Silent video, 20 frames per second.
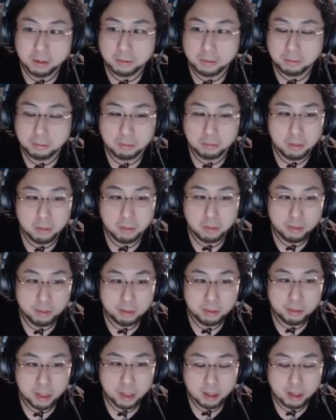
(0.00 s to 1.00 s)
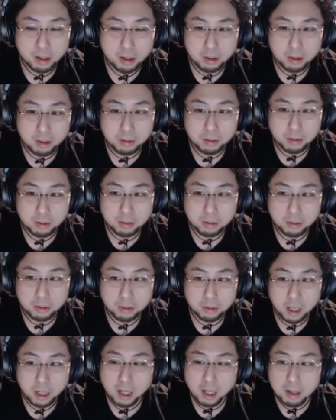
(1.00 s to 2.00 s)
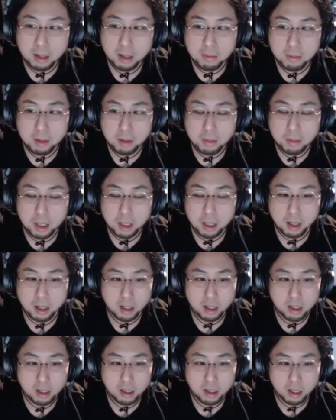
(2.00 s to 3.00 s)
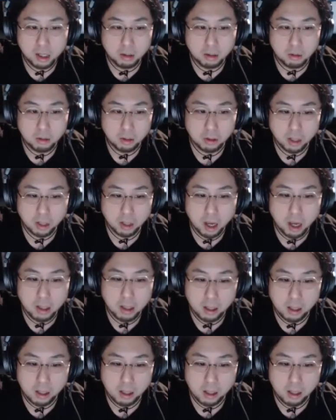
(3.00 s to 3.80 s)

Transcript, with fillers: 耳湿ってる。硬い耳垢になったことないね。